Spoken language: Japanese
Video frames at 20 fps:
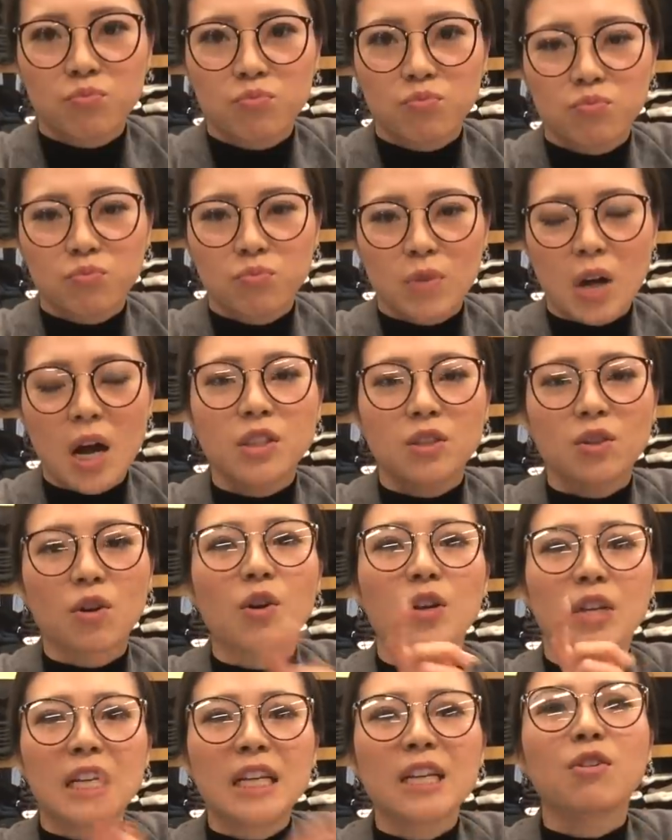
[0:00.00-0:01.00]
リンゴルしかないです
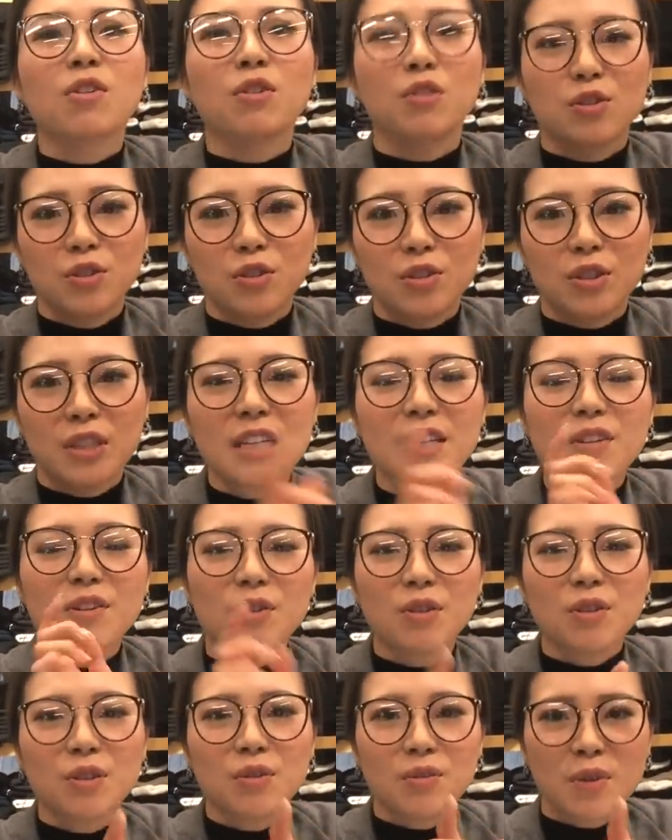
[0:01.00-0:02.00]
もん。リンゴル、
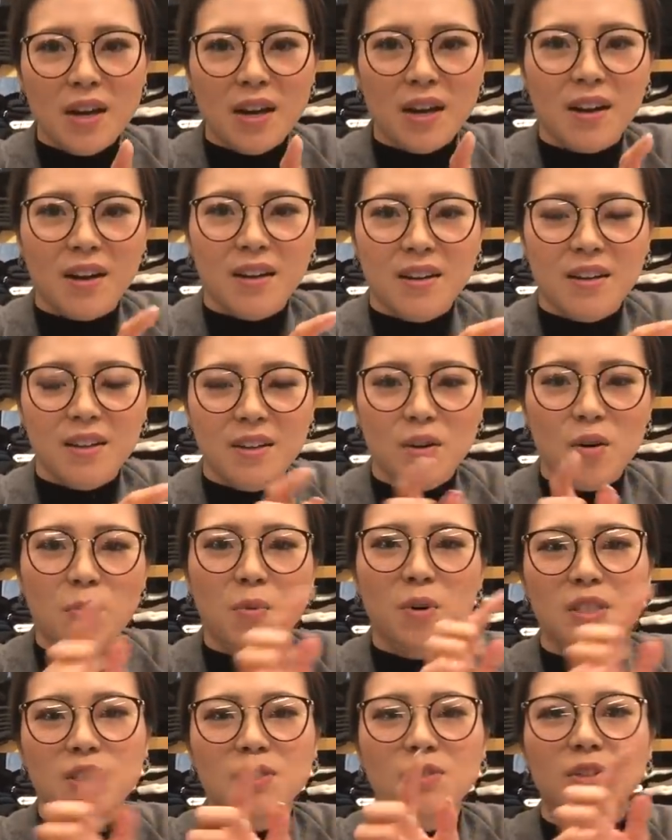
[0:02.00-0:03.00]
リンゴルは小
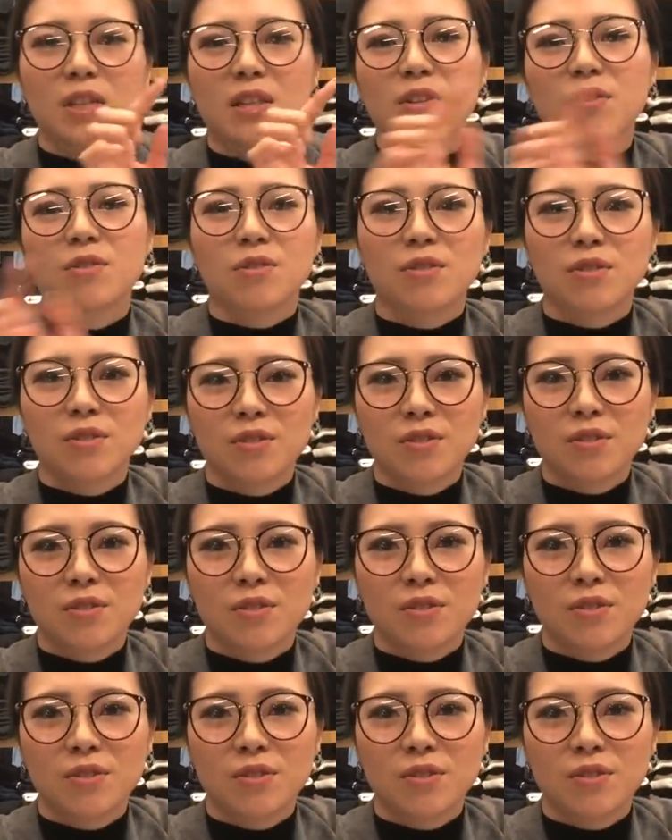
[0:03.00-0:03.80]
文字のリンゴル、